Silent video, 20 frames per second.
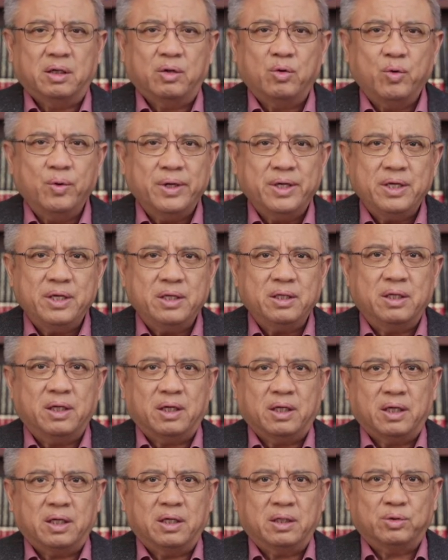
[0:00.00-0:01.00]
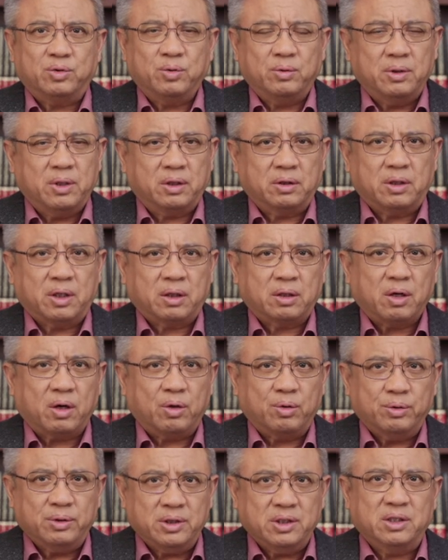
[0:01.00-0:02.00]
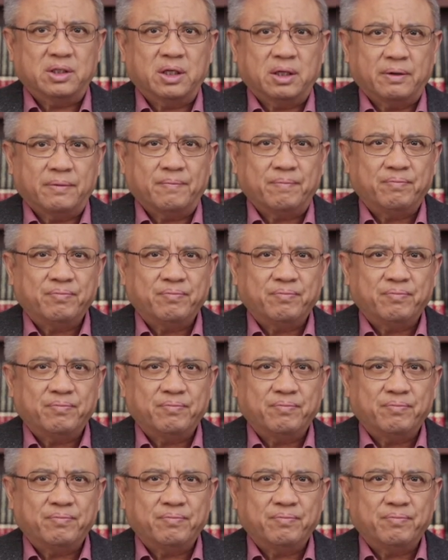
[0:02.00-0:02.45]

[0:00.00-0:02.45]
会议的一个重要的讨论议程。